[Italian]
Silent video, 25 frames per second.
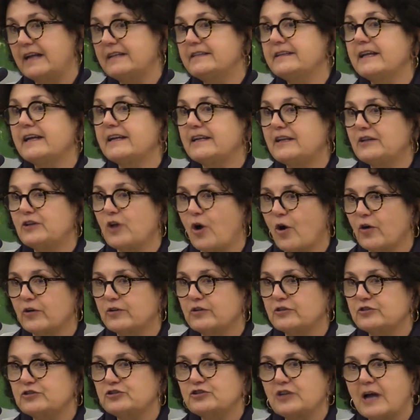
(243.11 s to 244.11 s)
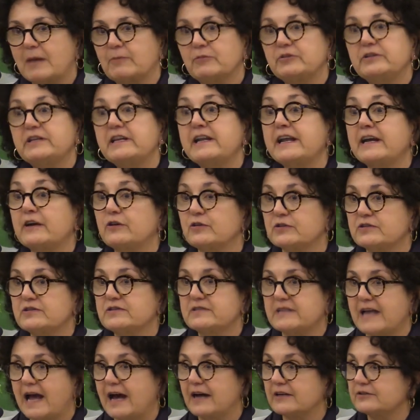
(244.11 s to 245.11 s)
il territorio diciamo, di
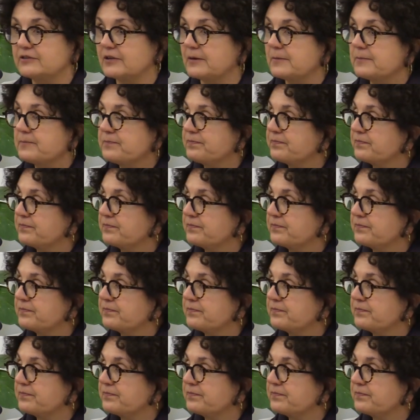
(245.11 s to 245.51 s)
negoziato.